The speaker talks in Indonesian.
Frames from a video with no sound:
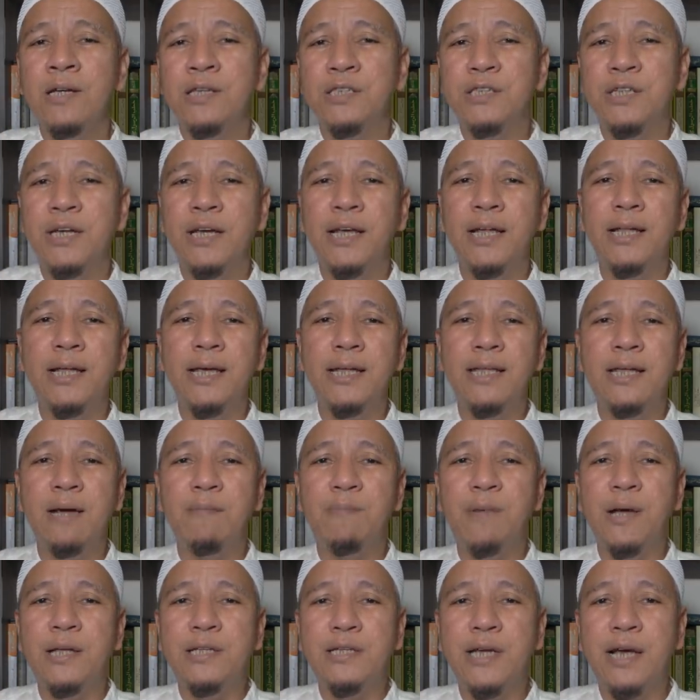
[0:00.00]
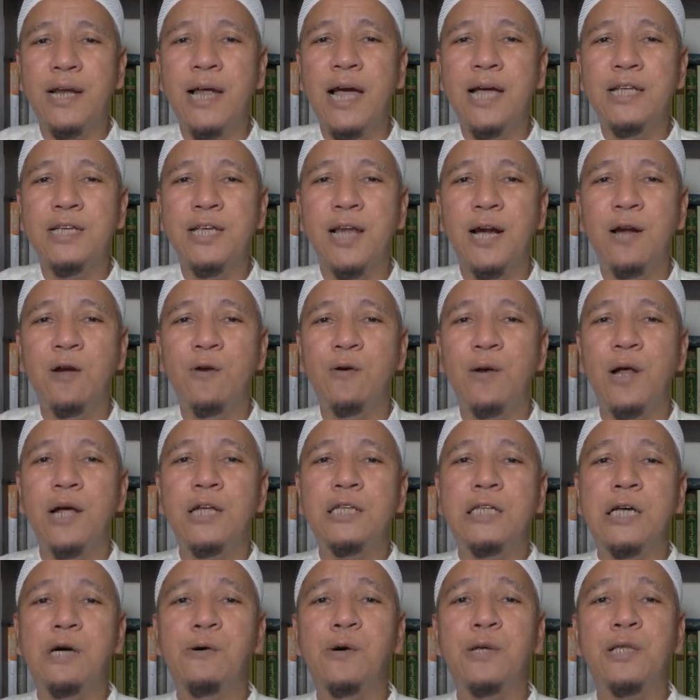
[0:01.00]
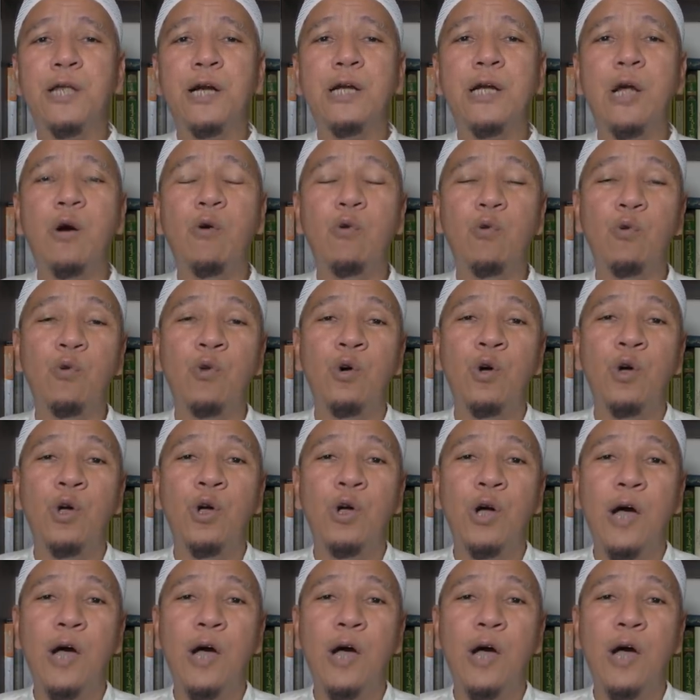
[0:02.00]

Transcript: Sedikit kita belajar ajaran orang Jawa terdahulu.